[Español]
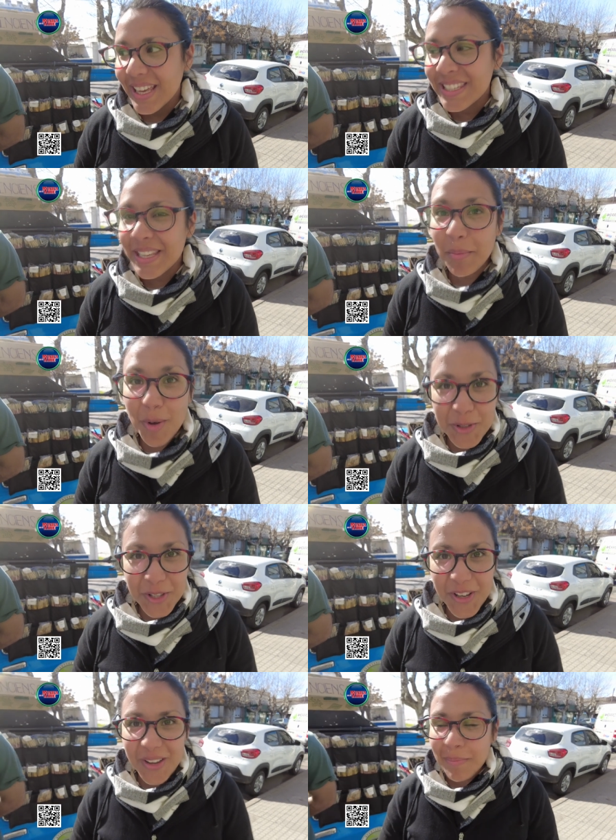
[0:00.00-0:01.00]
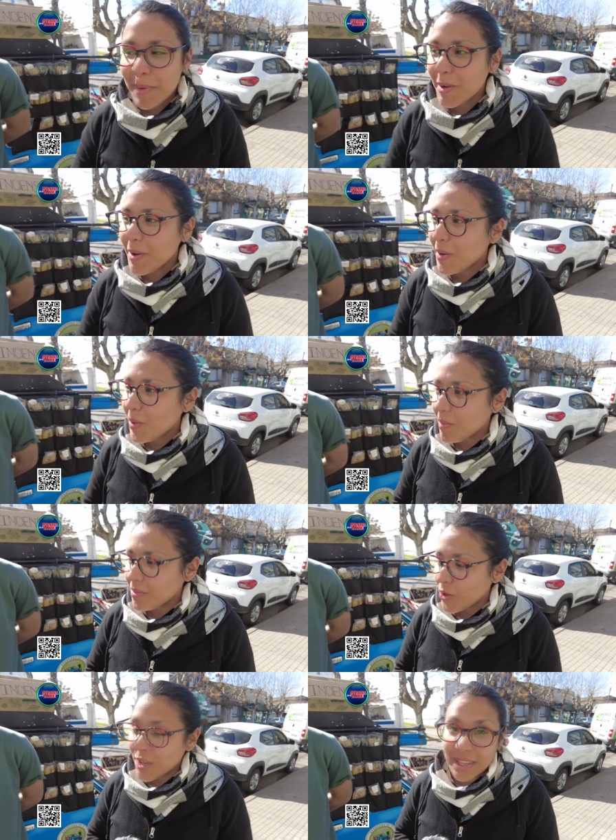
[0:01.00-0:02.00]
es hermoso, pero
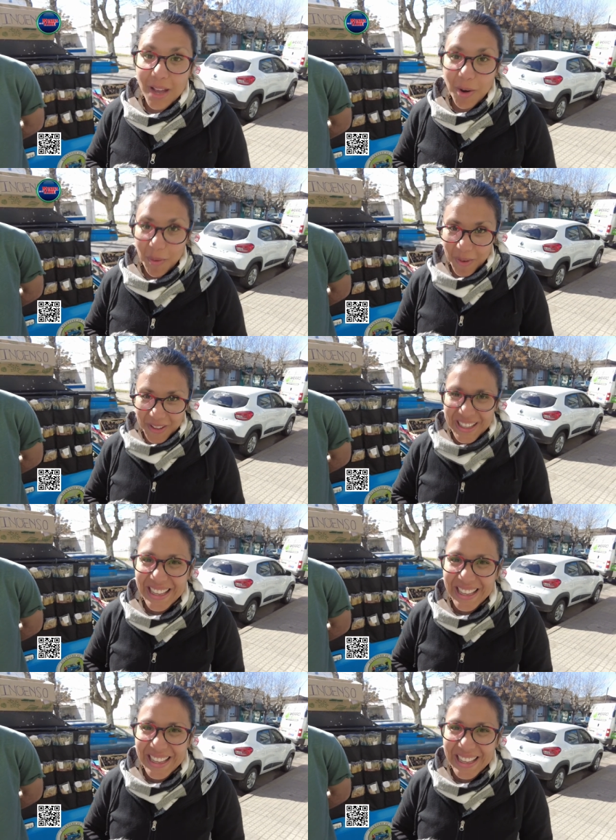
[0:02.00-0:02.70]
no es tan cómodo.